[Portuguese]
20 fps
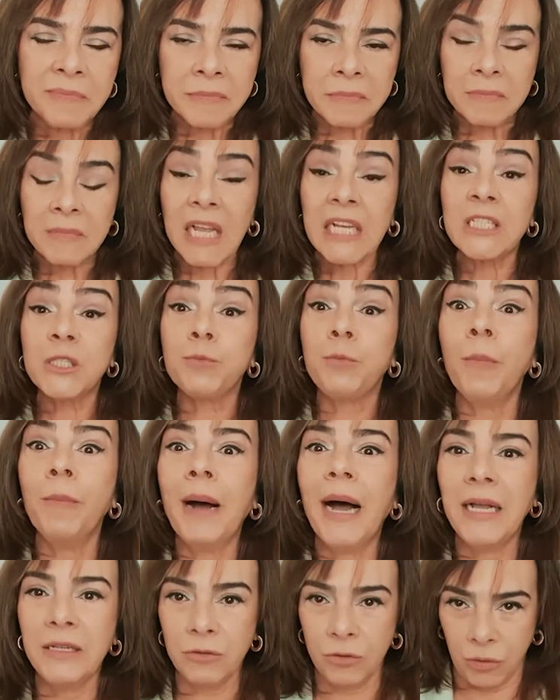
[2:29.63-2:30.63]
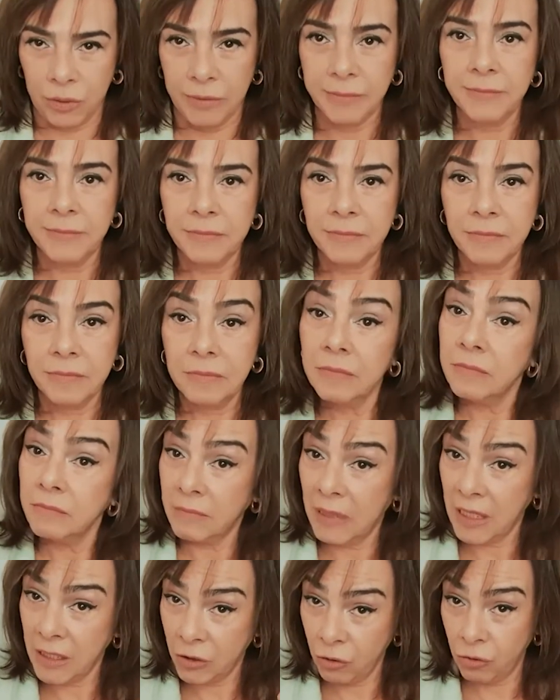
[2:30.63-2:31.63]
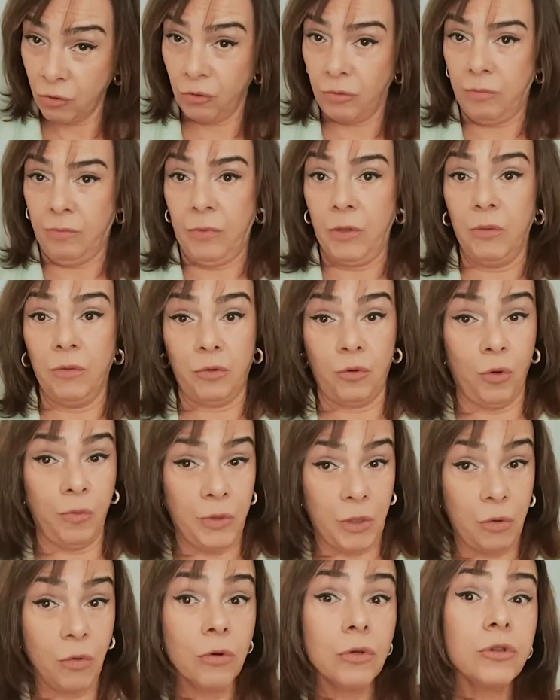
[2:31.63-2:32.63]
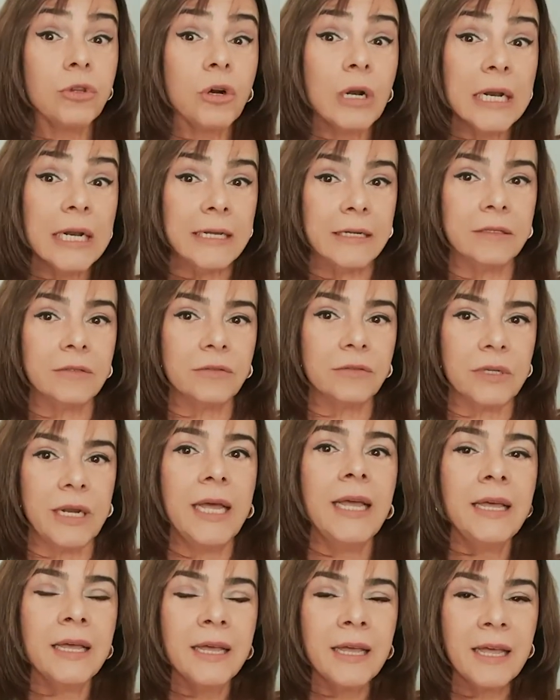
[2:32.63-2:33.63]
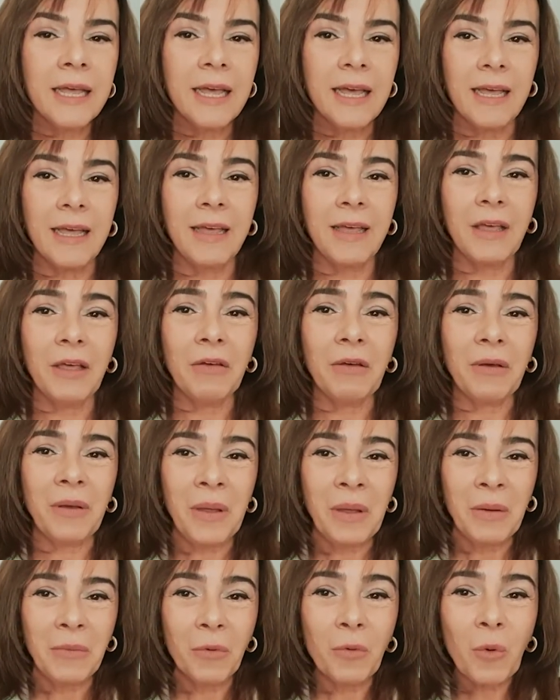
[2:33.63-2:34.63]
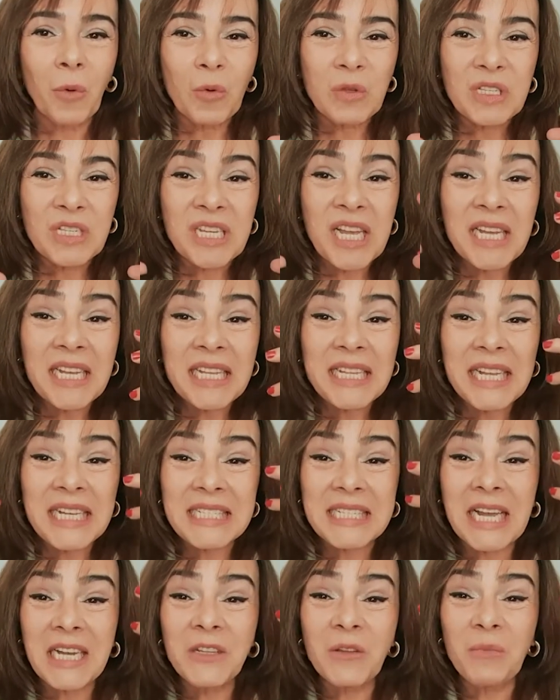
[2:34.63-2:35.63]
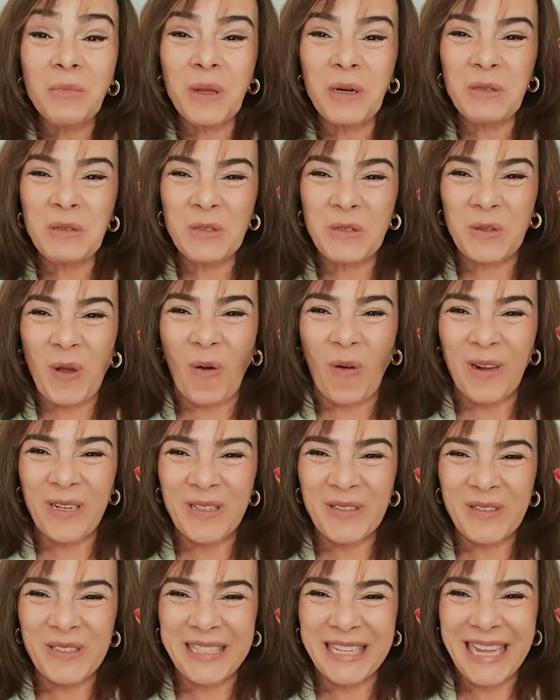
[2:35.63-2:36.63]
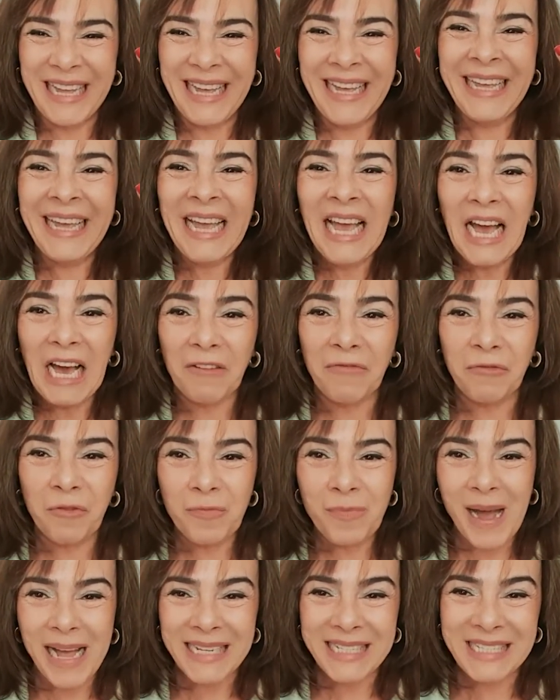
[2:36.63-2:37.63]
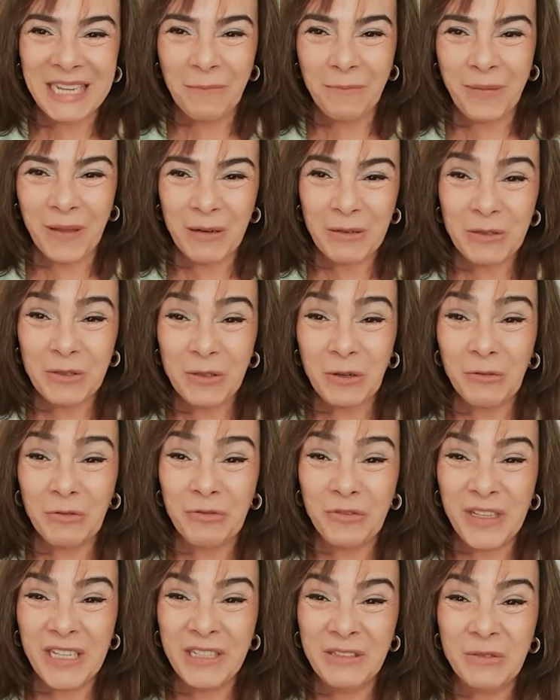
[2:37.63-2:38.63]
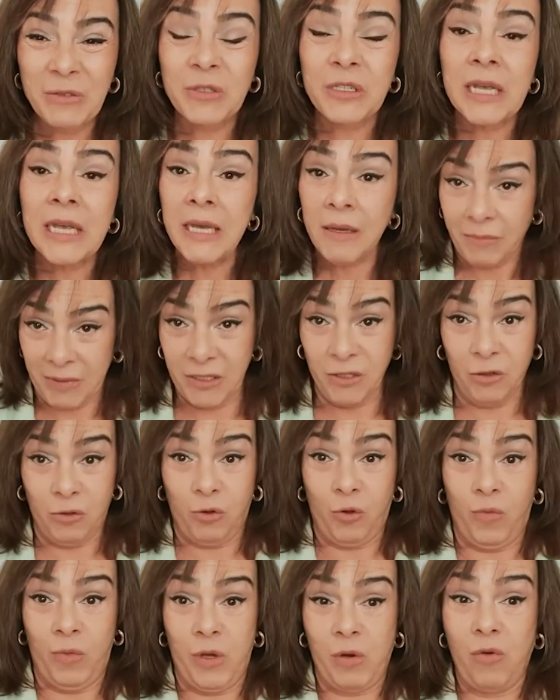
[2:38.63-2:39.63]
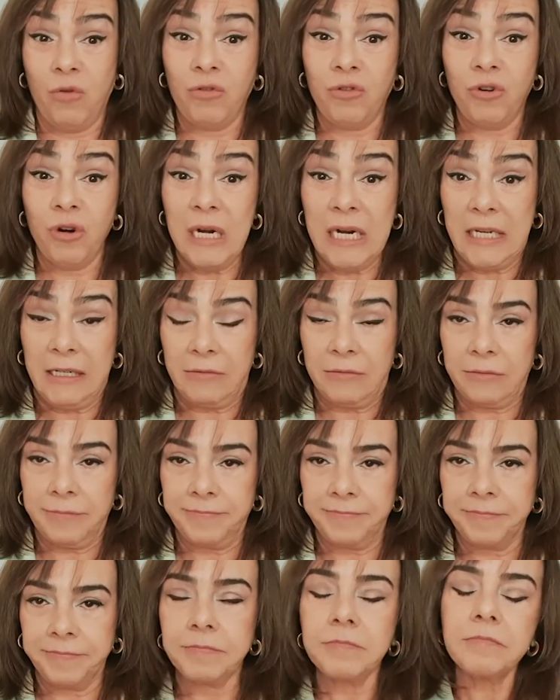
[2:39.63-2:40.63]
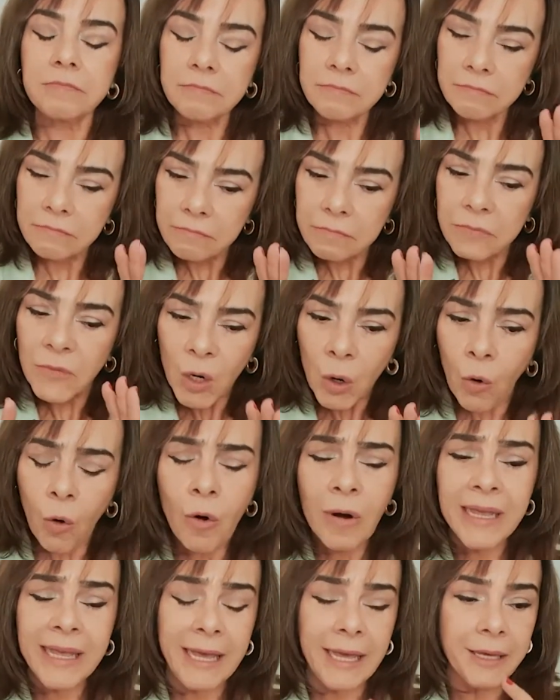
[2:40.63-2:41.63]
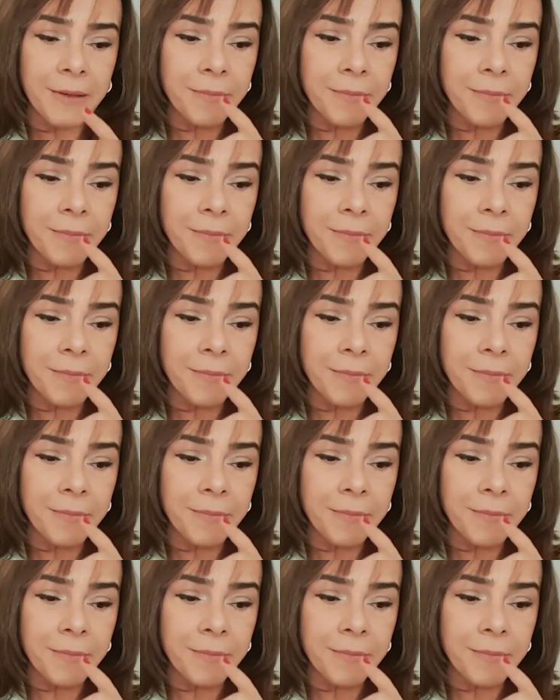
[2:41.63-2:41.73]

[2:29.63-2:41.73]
espumando, mas eu tô, eu tô me controlando, né? É, é, o, o, sangue está saindo pelos olhos, né? A fumaça pelos ouvidos, mas eu tô me controlando. Ok.